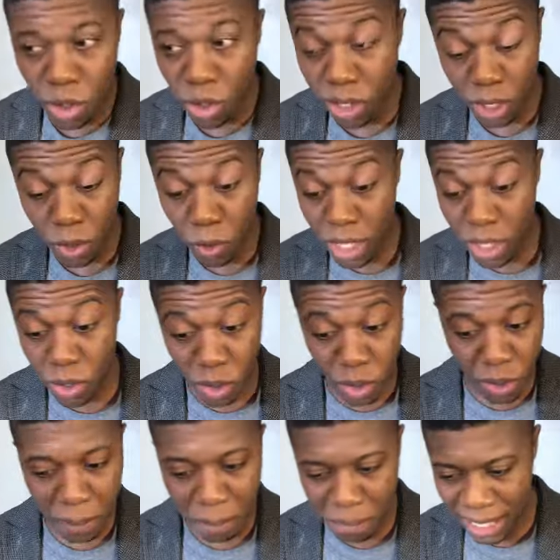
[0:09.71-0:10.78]
no
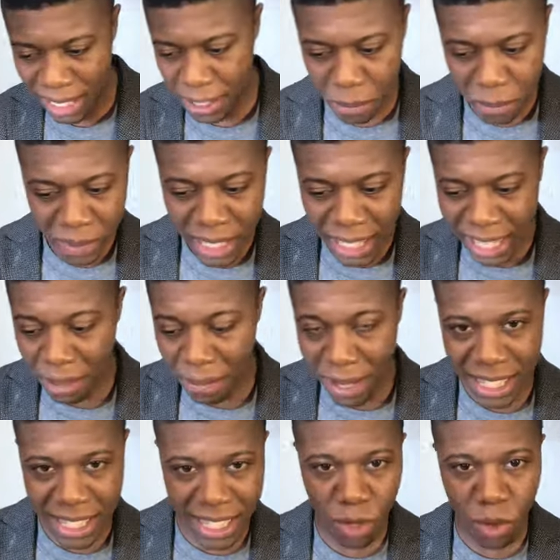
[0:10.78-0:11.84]
recuerdo bien el
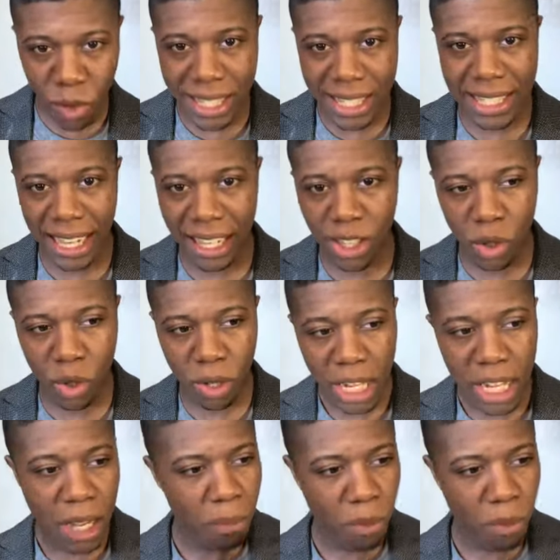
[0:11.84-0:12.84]
versículo exacto,